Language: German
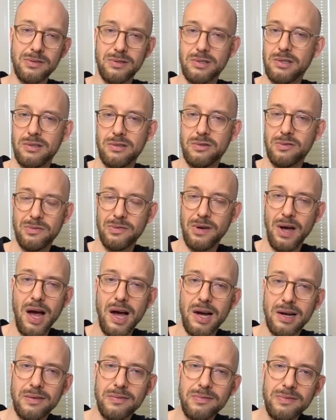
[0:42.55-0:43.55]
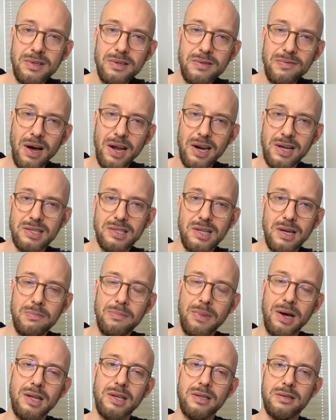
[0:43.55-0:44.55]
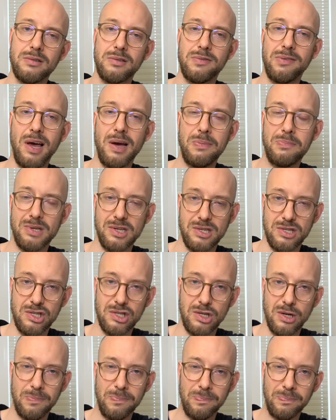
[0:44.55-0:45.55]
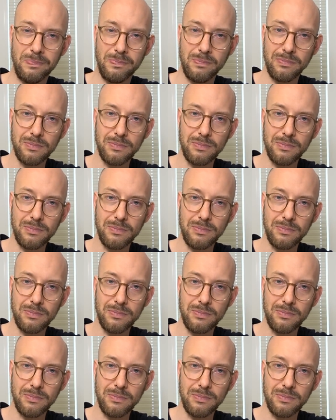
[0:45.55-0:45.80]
sie zu fragen, wie war das denn bei diesen Flachbildschirmen?